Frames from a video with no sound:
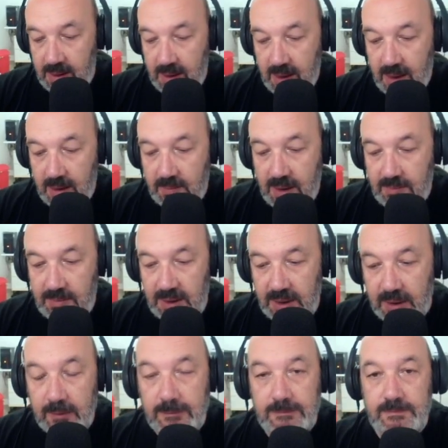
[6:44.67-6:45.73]
al
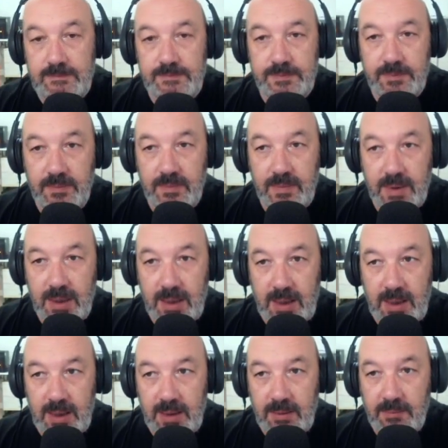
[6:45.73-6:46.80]
bambino,
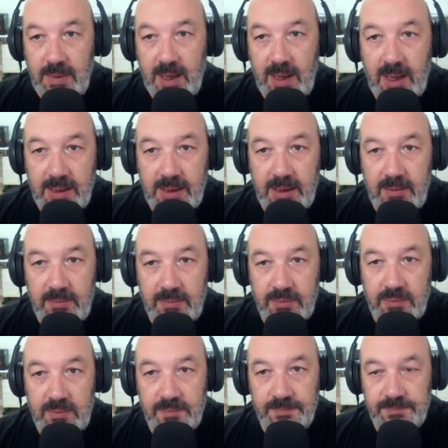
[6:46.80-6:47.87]
eh, ma anche, mm,
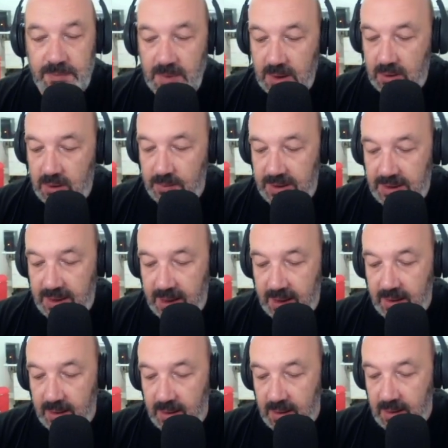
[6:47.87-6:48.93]
come
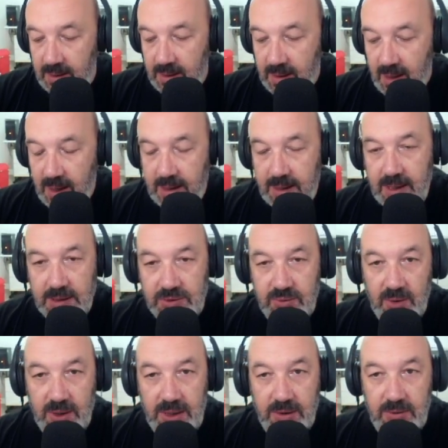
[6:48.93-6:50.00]
dire, anche a
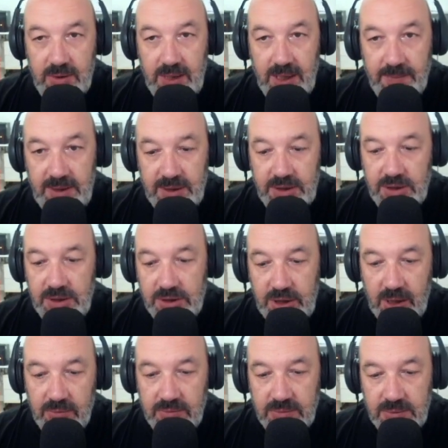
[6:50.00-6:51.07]
scuola con gli amici, cioè
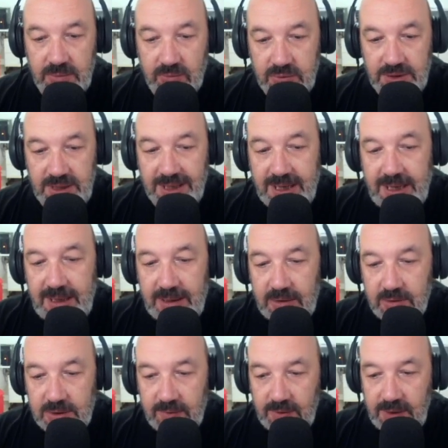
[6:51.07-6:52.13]
un, un segreto,
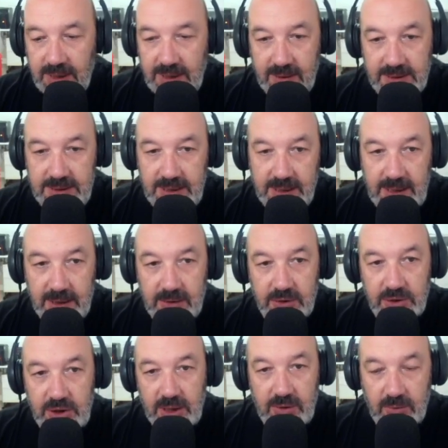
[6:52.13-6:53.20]
se vogliamo chiamare segreto,
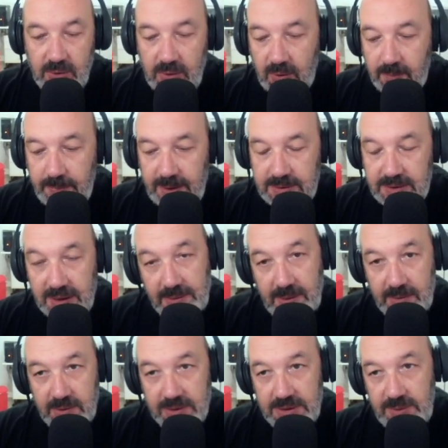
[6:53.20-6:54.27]
cioè comunque un peso che il
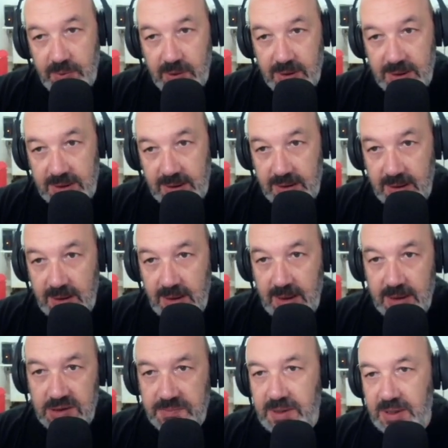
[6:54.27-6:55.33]
bambino si porta,
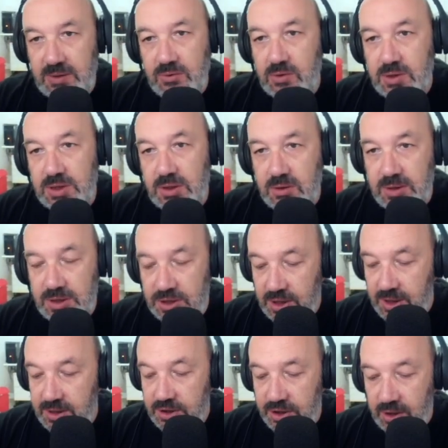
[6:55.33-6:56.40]
soprattutto se lo dice
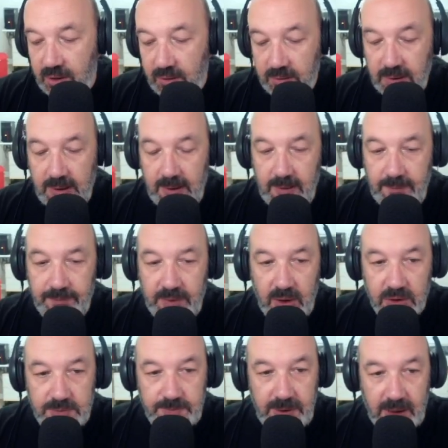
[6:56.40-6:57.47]
in giro. Io
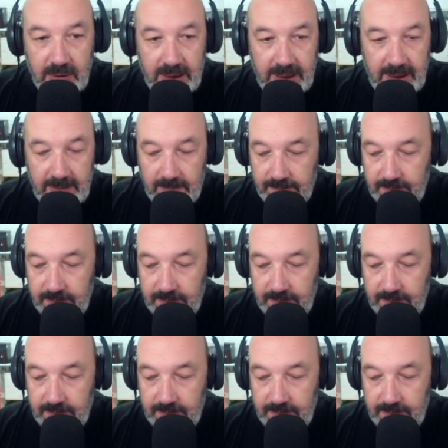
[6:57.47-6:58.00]
spero che